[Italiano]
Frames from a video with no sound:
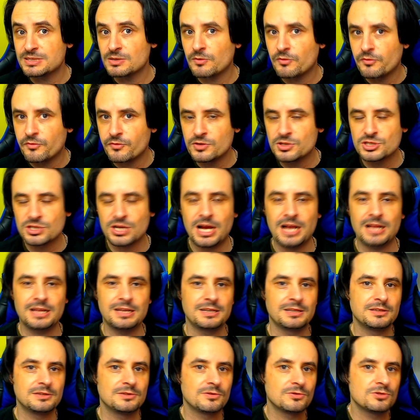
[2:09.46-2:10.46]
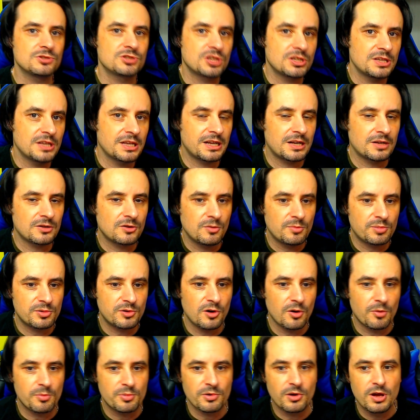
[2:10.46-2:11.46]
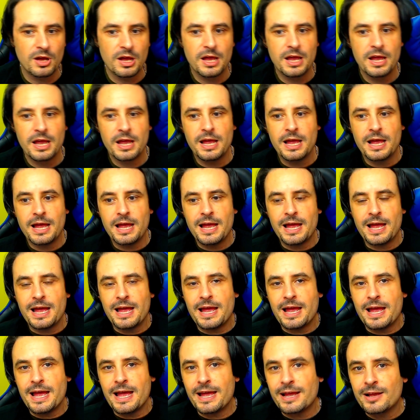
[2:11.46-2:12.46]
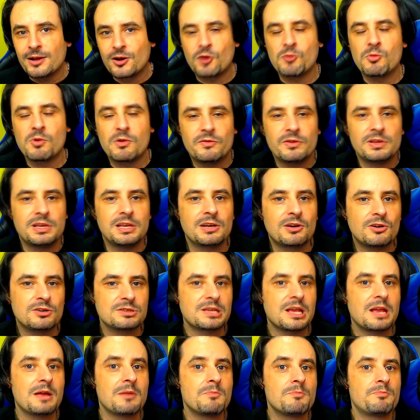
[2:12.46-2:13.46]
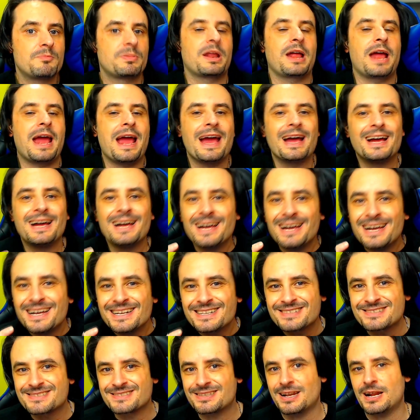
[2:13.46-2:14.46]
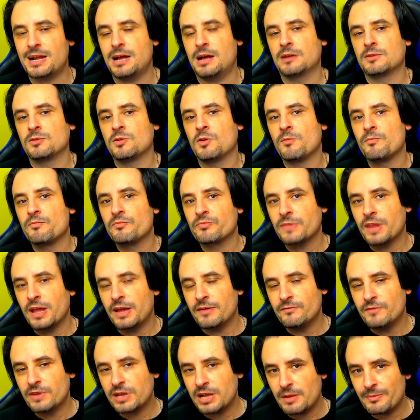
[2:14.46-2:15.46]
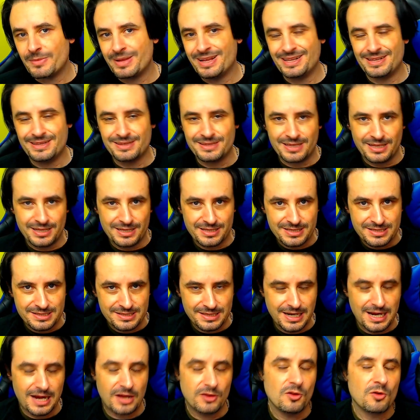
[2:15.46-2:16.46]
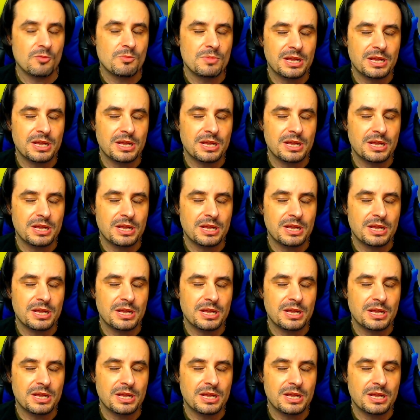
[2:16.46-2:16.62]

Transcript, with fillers: ufficiali non ce n'erano proprio e come vi dico sempre, è strano è veramente strano.